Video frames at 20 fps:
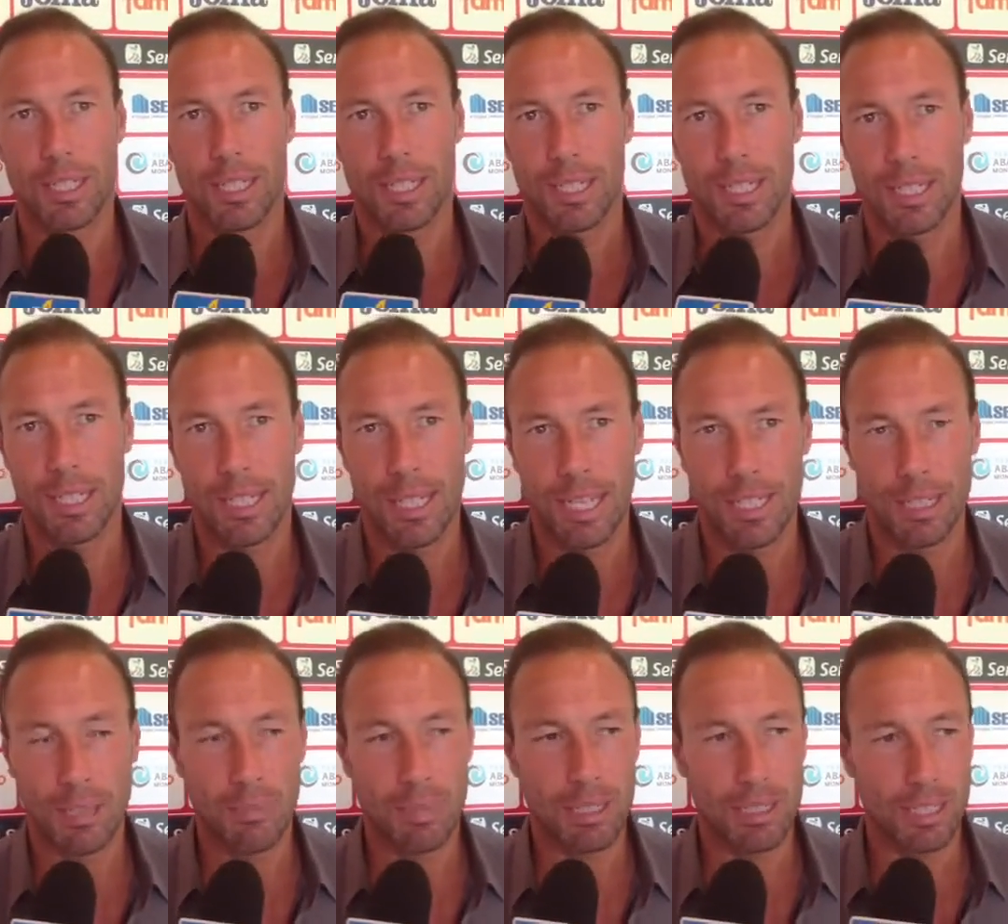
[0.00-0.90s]
eh,
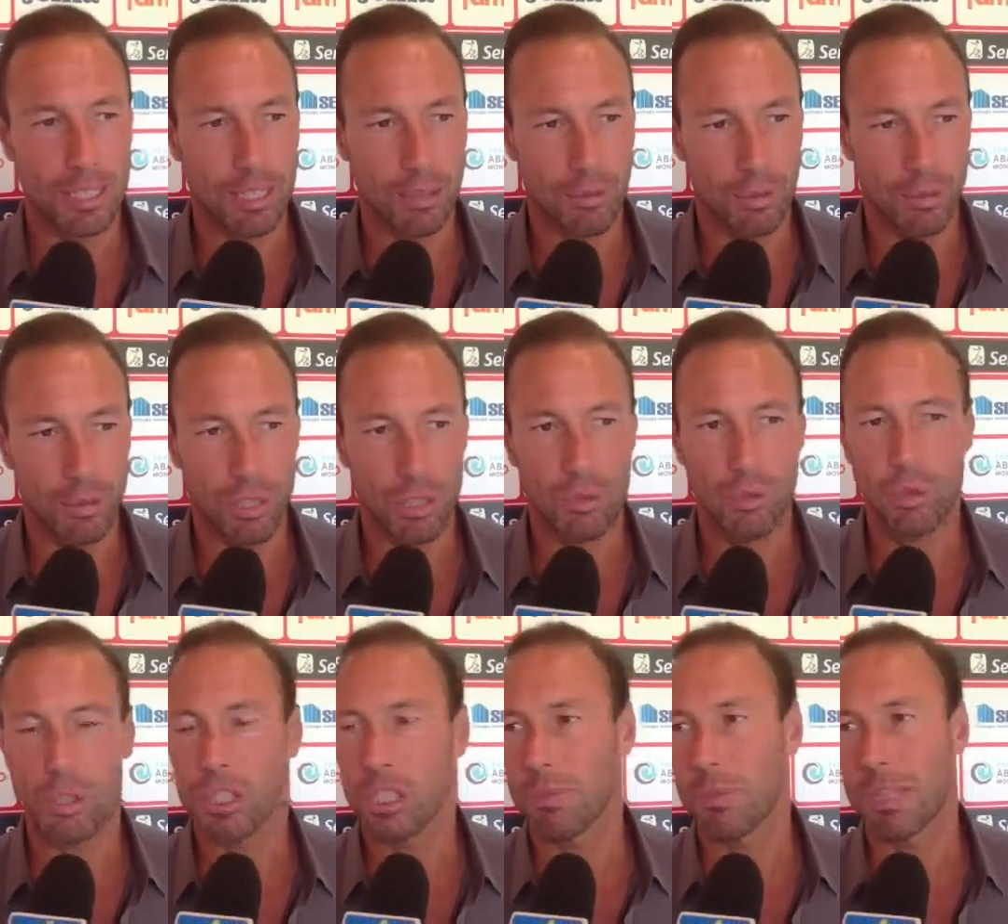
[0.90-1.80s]
l'altra partita quando
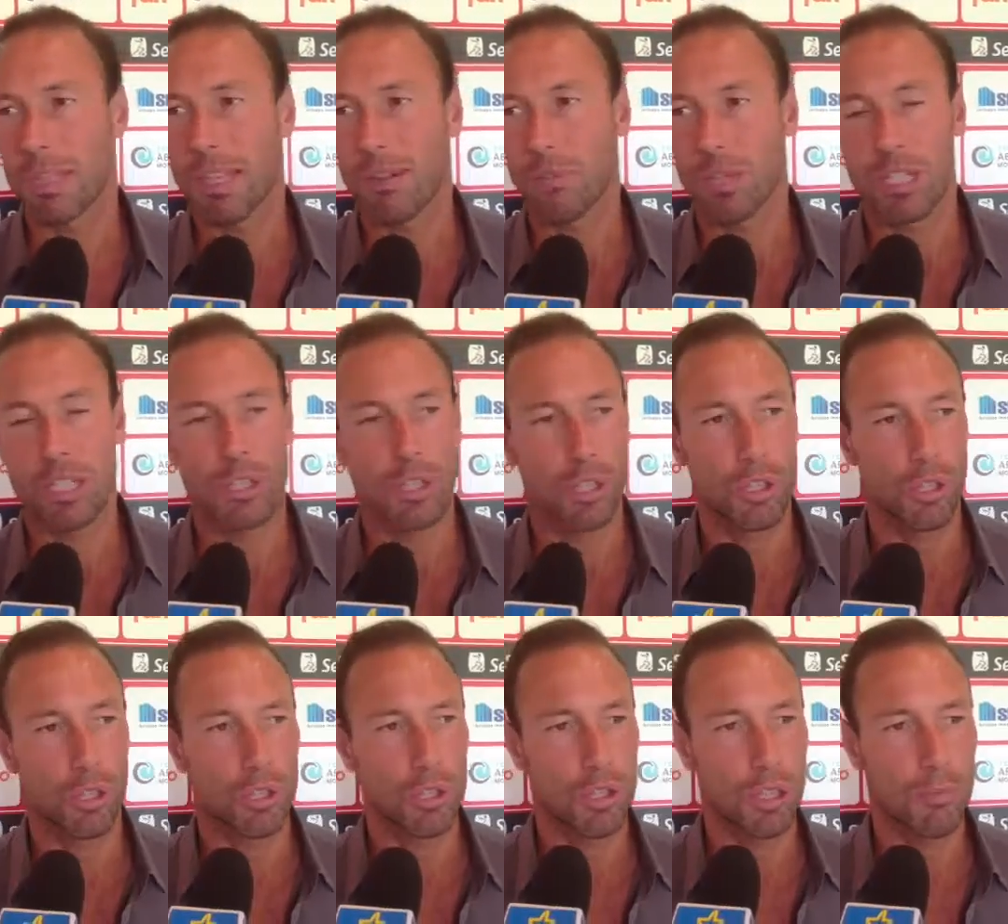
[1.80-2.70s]
nessuno si aspettava un esordio
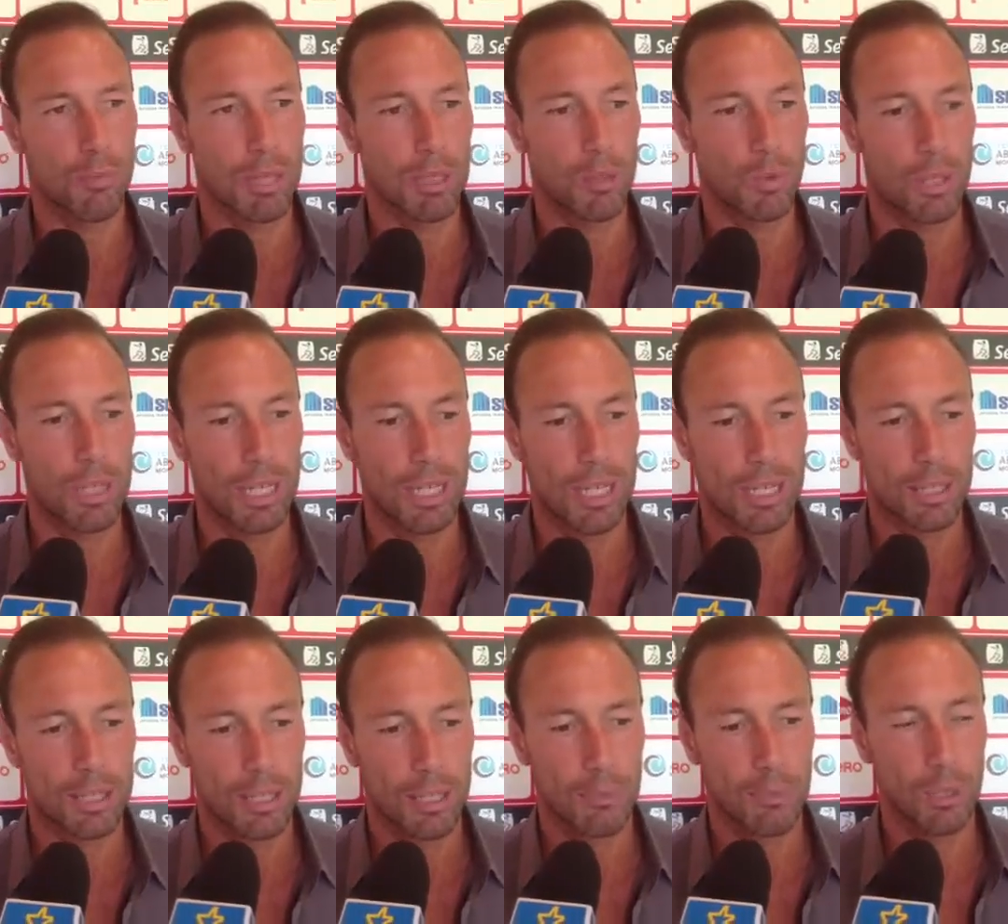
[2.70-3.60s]
così, ma
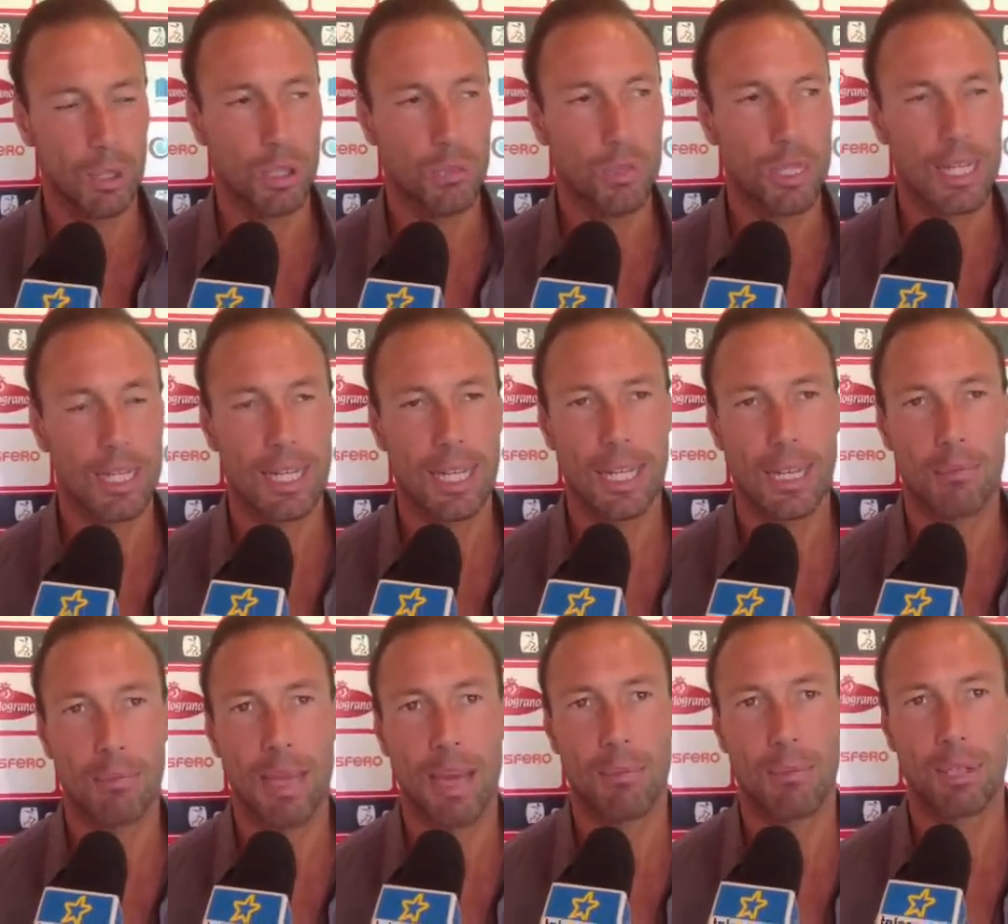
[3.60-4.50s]
l'unica possibilità che
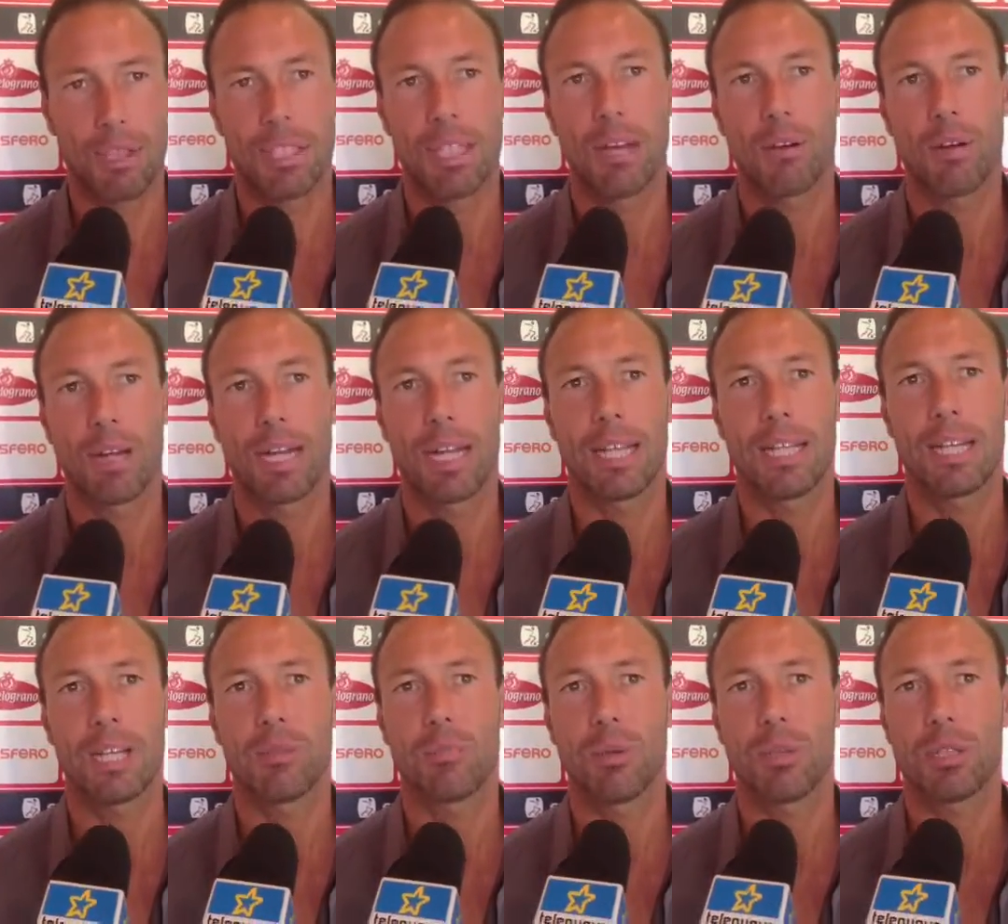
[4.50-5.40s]
abbiamo è di dare una grande
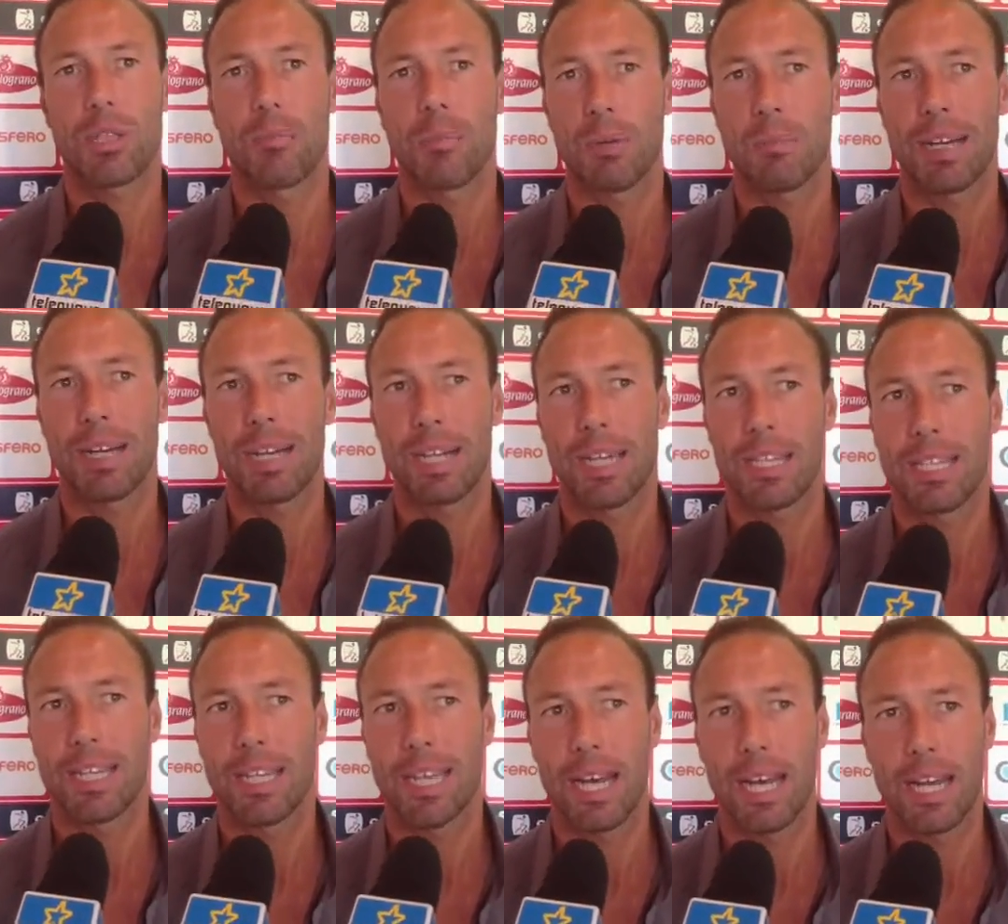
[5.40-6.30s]
risposta prima
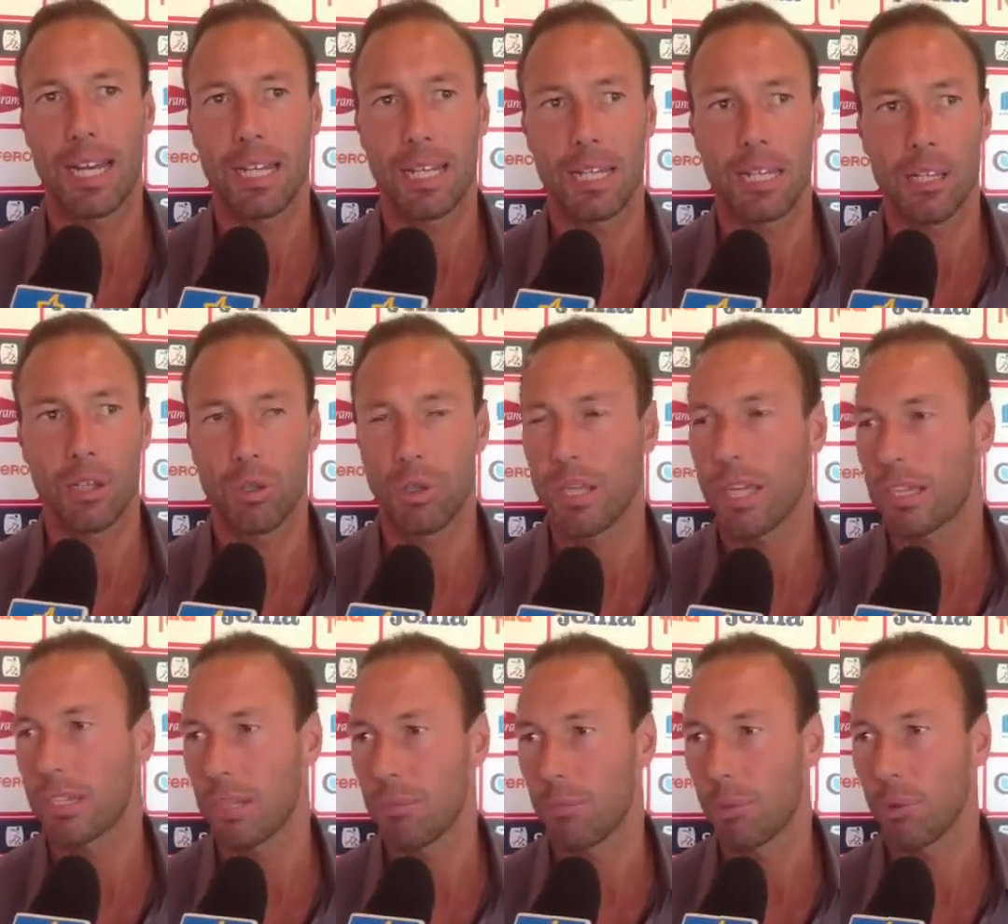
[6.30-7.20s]
caratteriale con gli
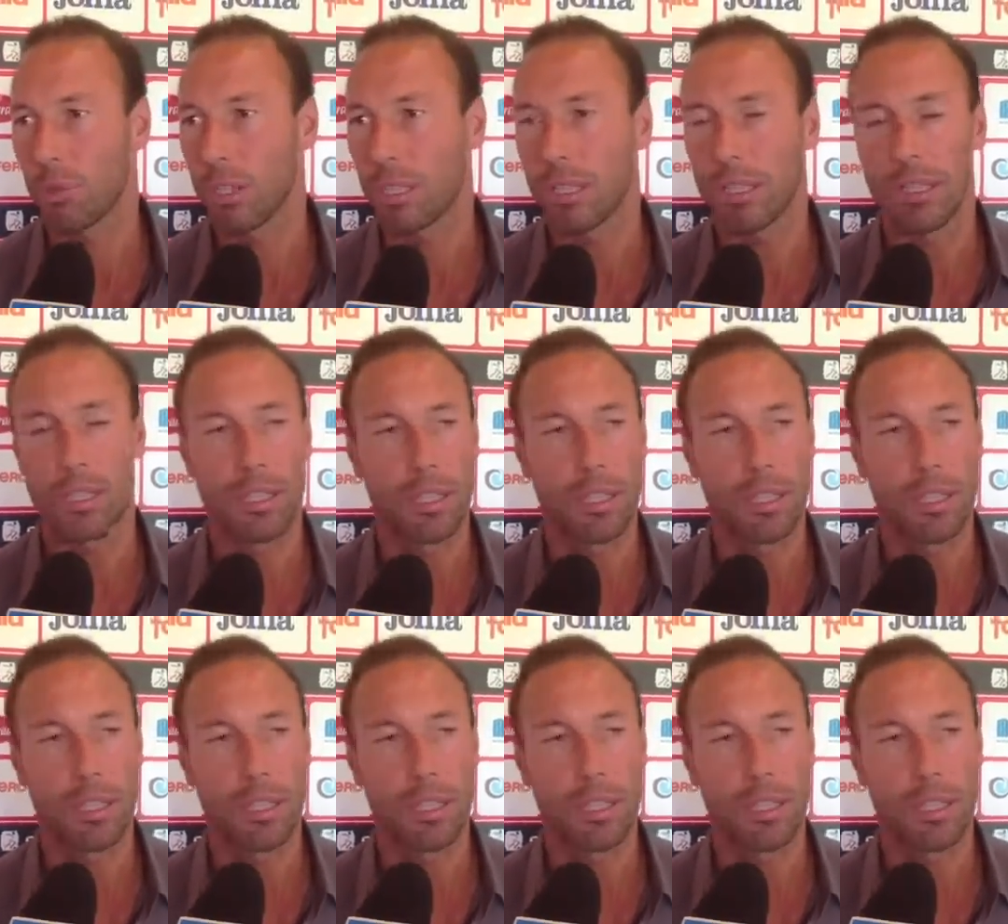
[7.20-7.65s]
attributi,